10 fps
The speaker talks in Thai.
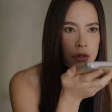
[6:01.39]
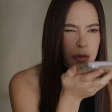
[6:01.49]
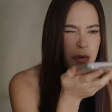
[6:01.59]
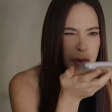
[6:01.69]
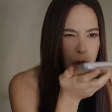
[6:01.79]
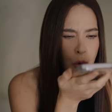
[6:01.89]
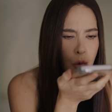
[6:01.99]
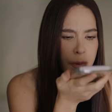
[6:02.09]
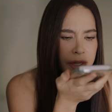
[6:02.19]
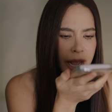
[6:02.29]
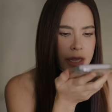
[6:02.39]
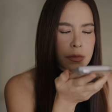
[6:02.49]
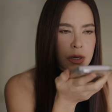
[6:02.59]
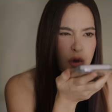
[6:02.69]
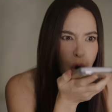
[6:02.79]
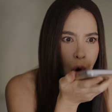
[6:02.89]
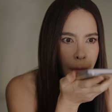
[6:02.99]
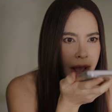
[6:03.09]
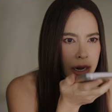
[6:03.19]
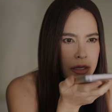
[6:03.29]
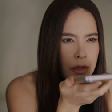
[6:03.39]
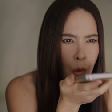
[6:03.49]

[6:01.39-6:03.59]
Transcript: ถ้ามึงไม่รู้กูเป็นใครมึงก็โง่มากเลย